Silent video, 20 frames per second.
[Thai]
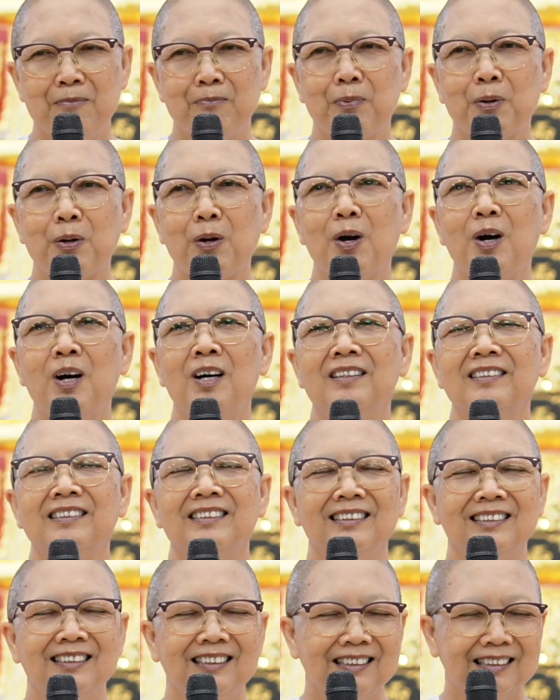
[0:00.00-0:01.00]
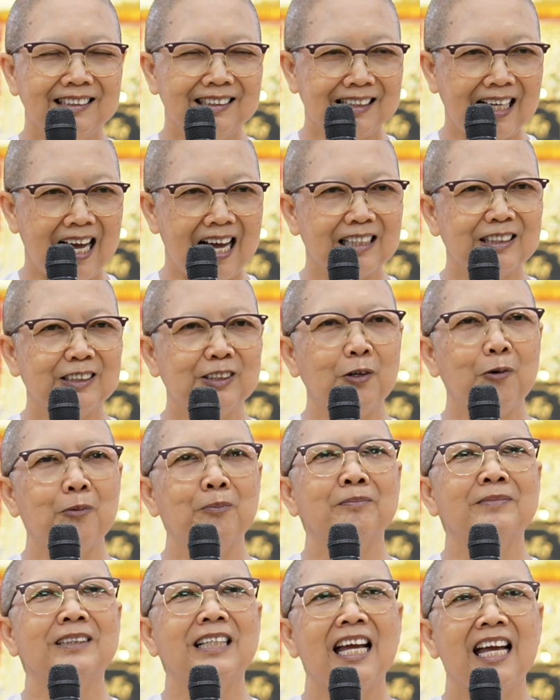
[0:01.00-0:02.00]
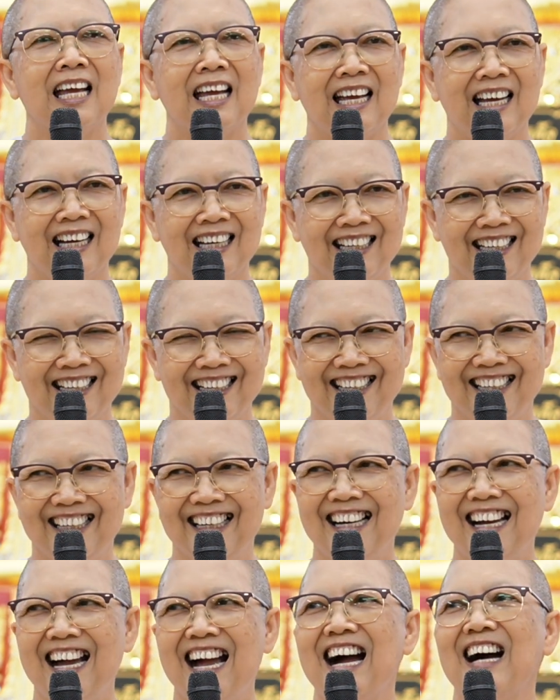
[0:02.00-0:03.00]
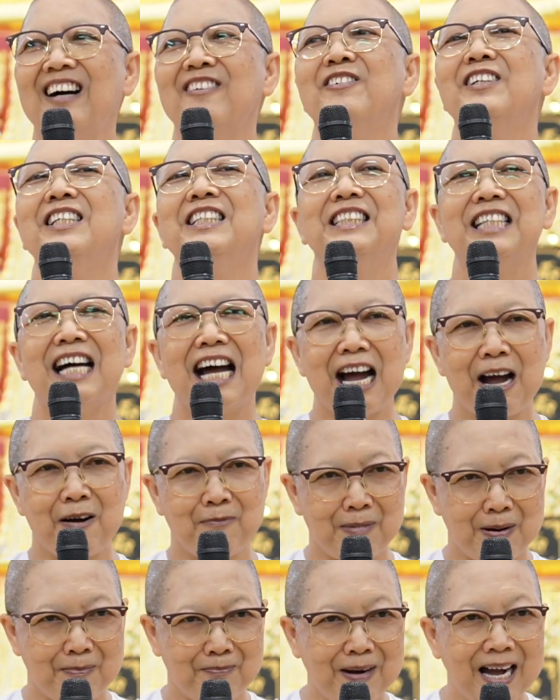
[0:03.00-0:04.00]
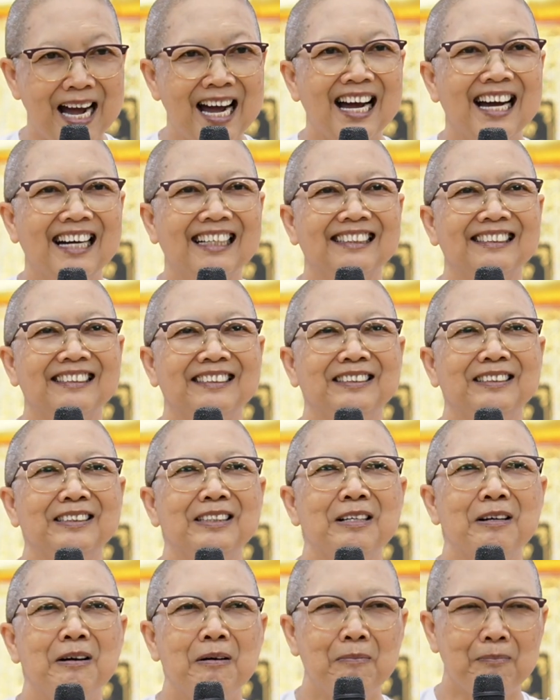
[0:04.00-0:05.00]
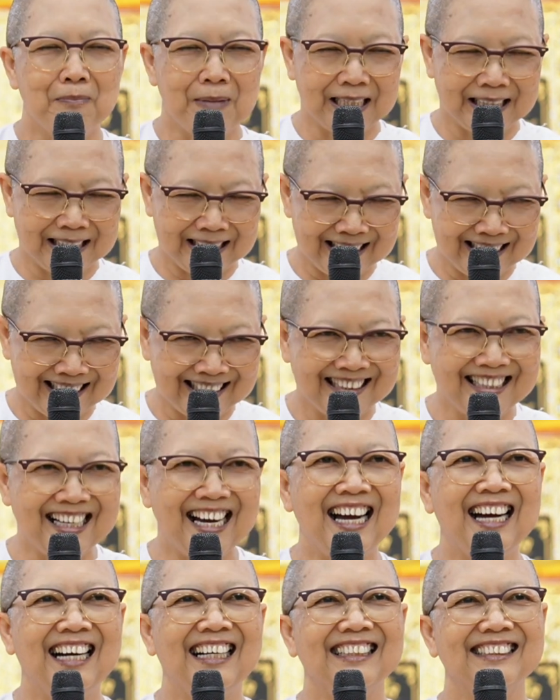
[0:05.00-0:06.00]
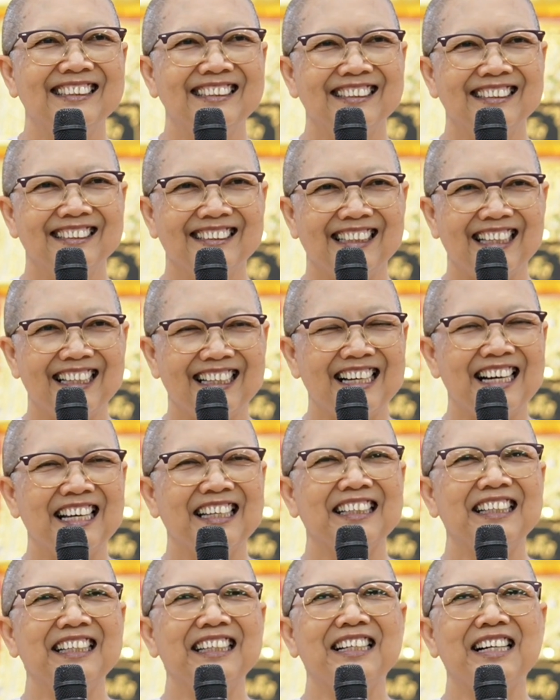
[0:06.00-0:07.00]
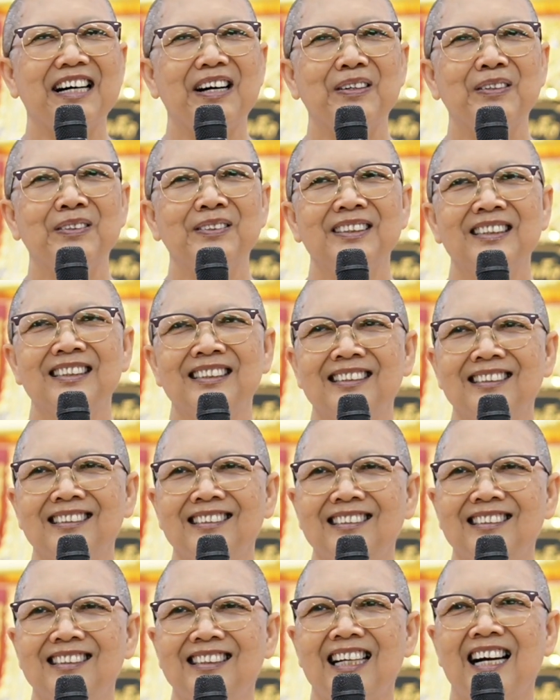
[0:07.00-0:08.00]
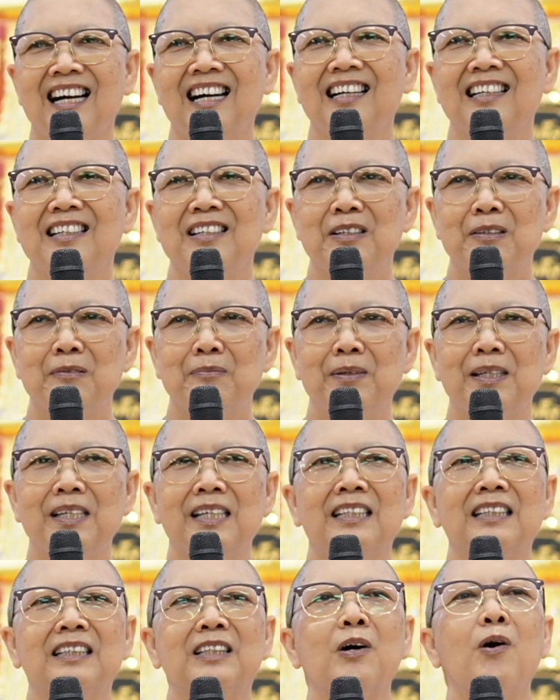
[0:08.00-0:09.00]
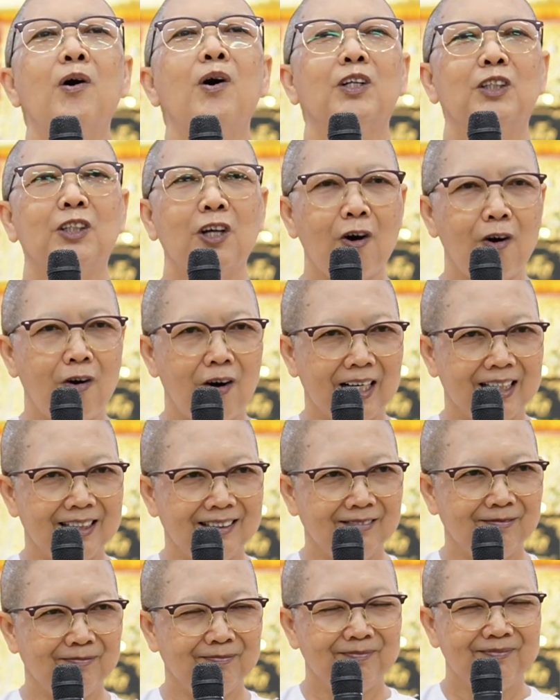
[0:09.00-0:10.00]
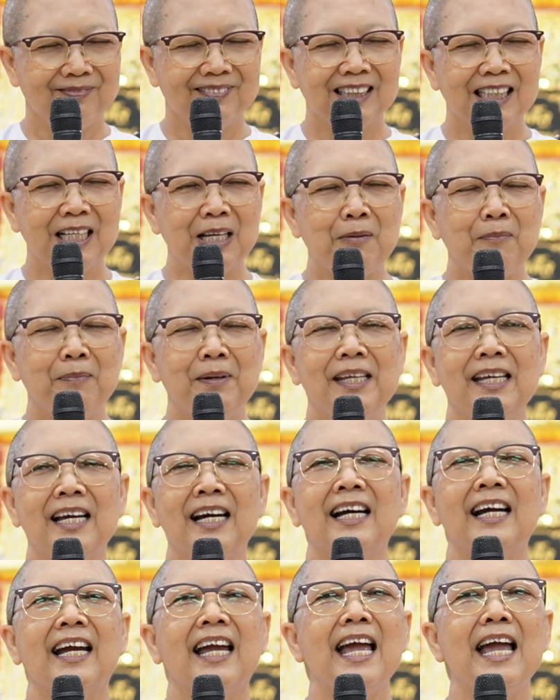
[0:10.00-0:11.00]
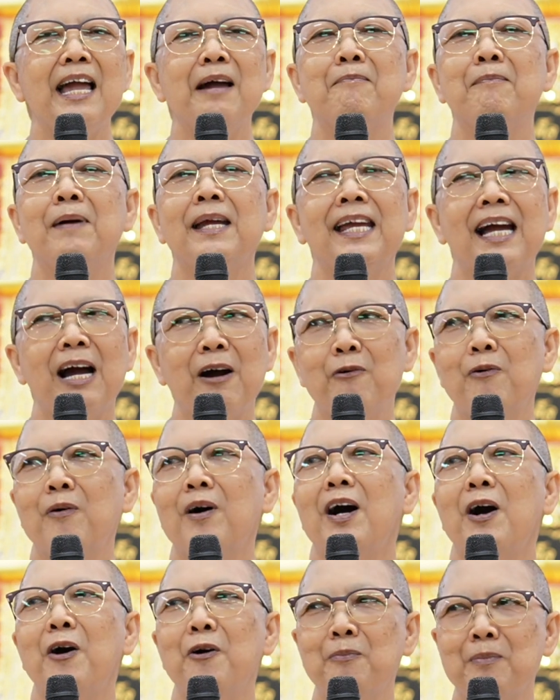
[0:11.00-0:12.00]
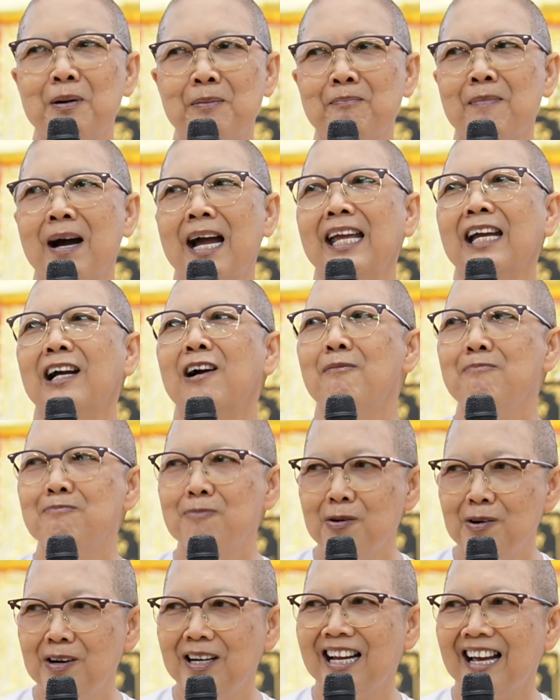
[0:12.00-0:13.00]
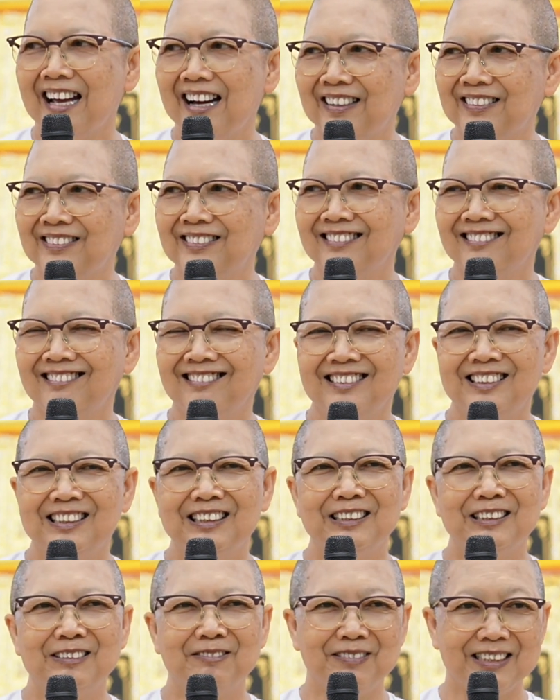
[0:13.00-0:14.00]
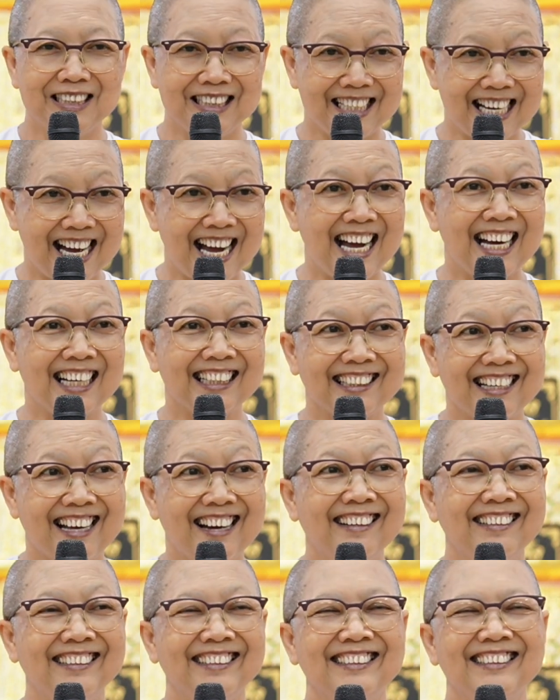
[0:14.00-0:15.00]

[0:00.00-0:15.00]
เพราะสะสมแต่อวิชชามามากมันจึงยากในการที่เขาจะเพียรถอดถอนเพียงแค่ไม่เอาเข้ามาใหม่ก็บุญแล้วมันยากนะ